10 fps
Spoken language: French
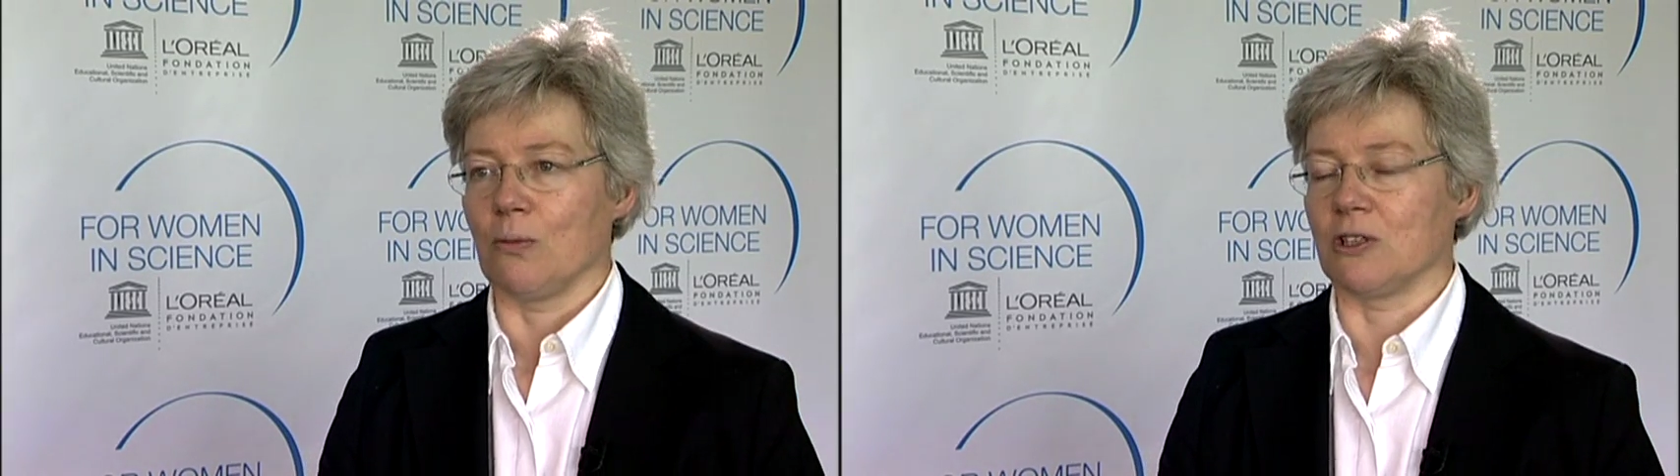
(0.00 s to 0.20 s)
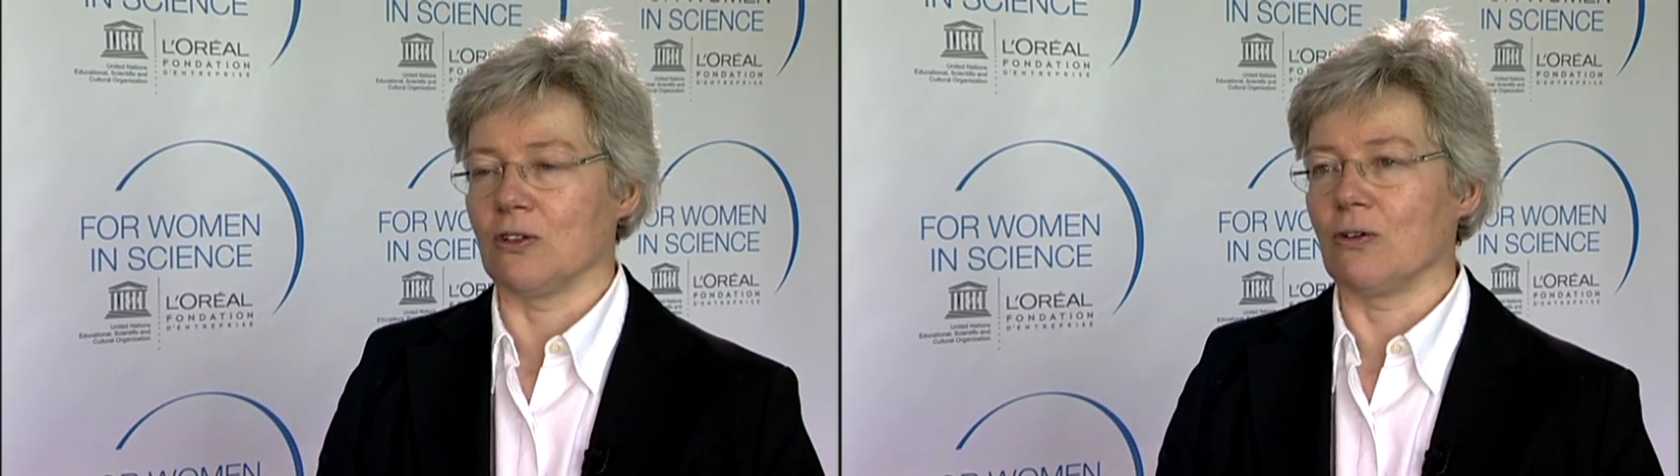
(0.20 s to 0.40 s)

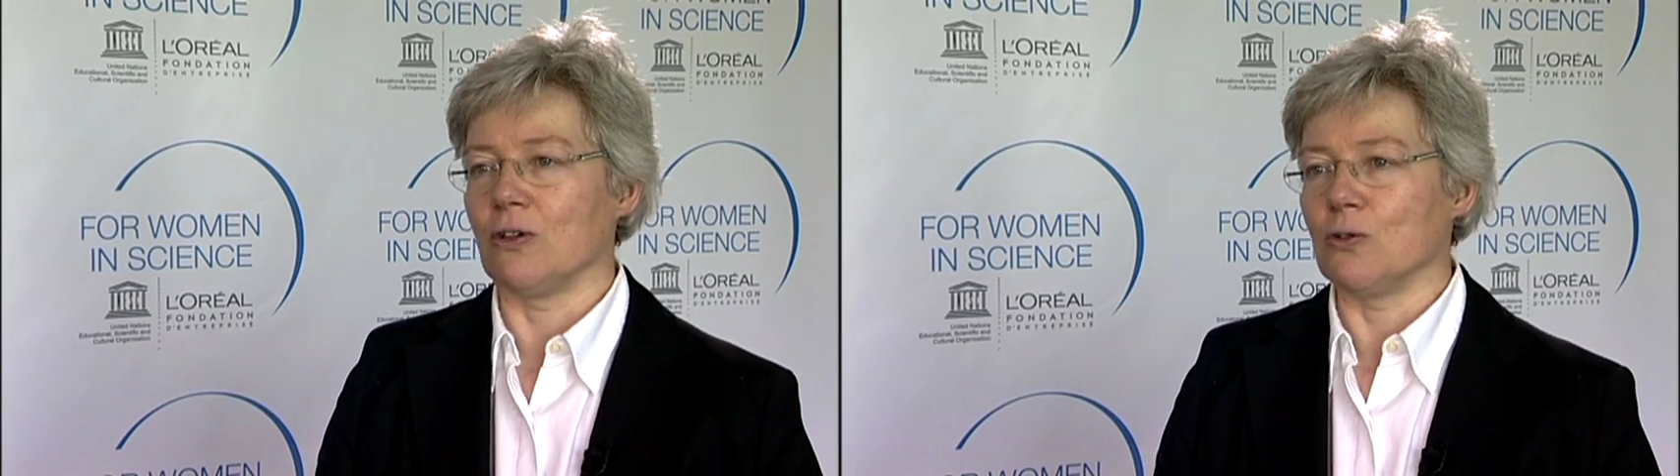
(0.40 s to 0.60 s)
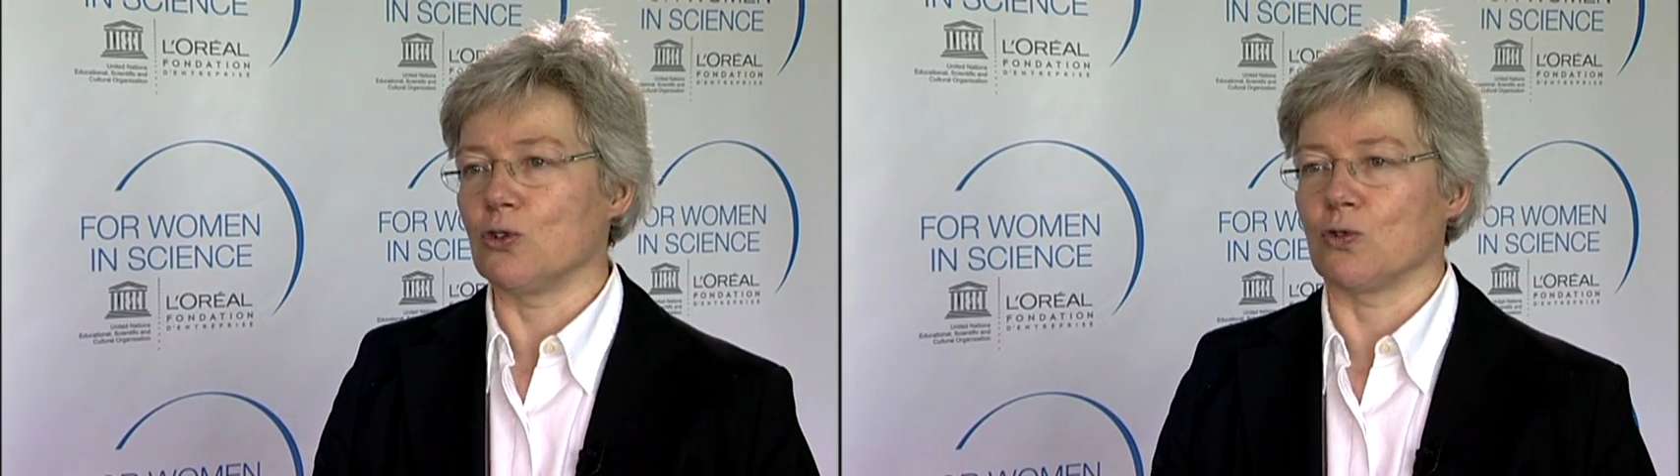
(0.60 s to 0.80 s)
Maintenant,
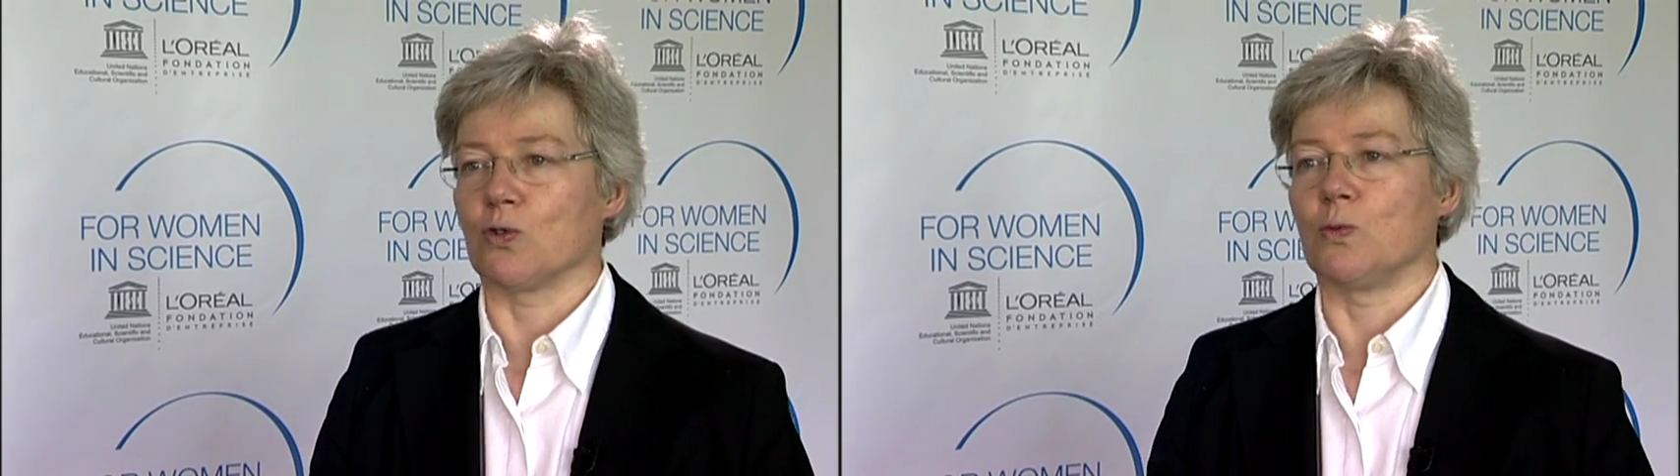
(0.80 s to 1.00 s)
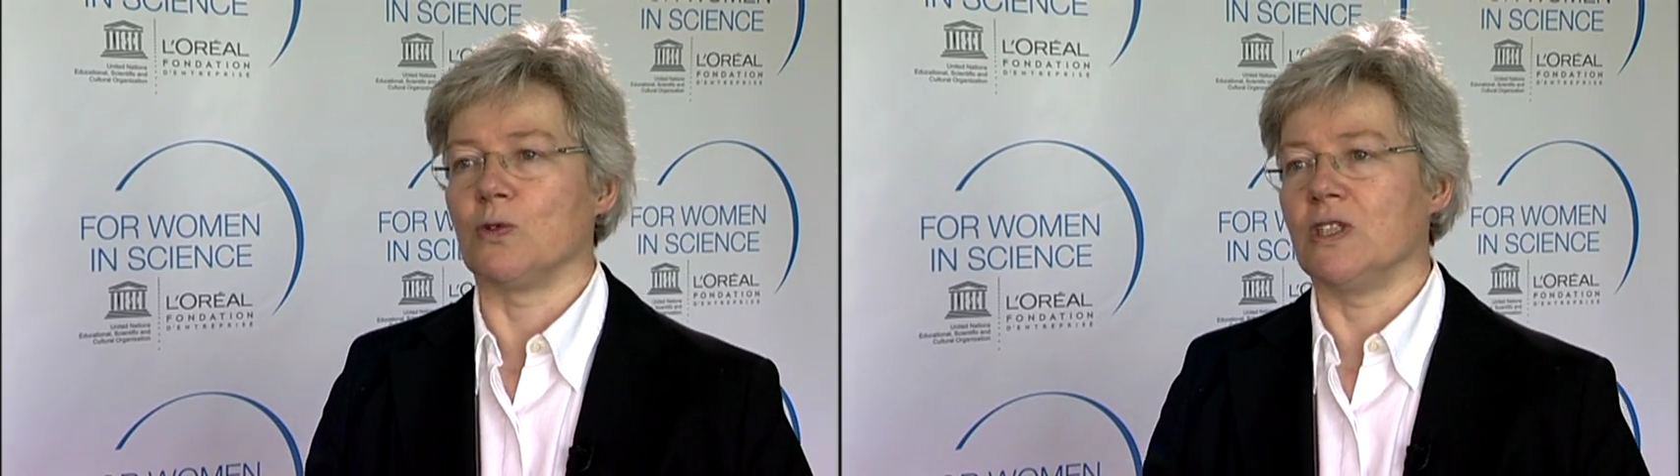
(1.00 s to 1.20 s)
une chose
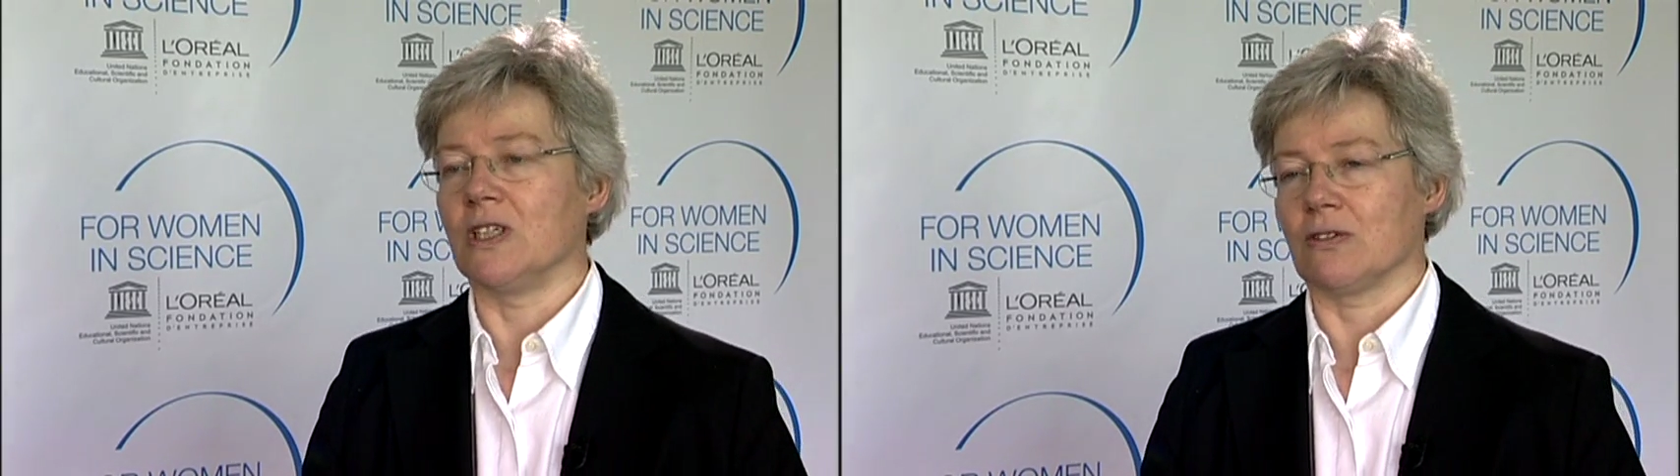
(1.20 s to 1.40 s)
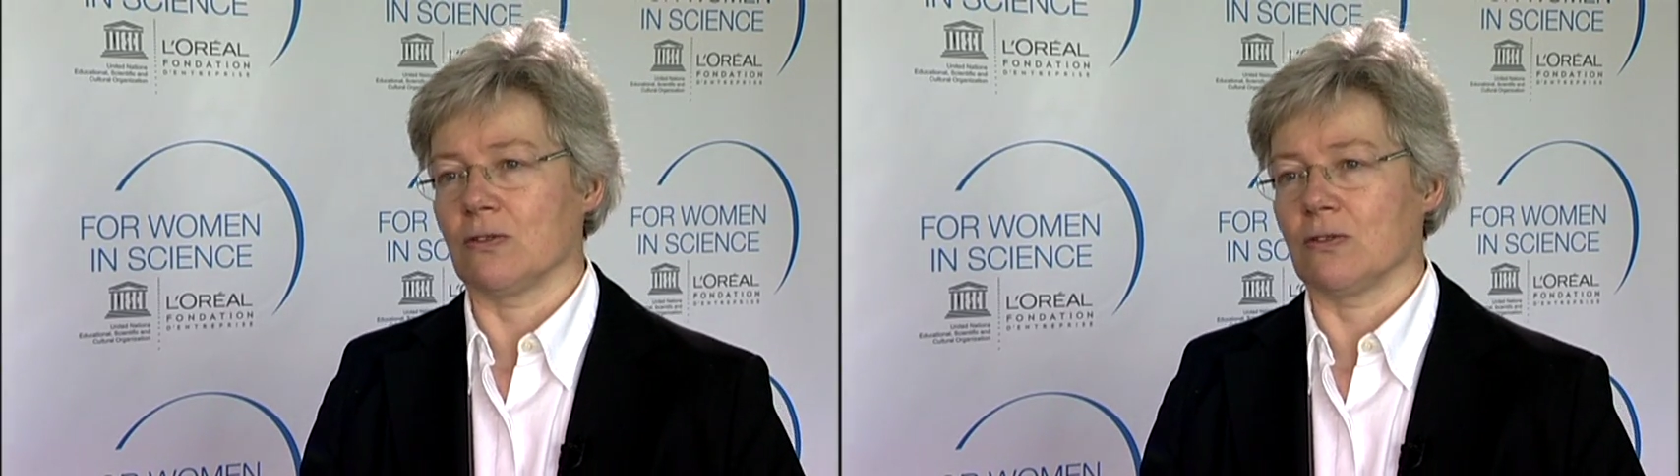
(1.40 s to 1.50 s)
qu'on peut dire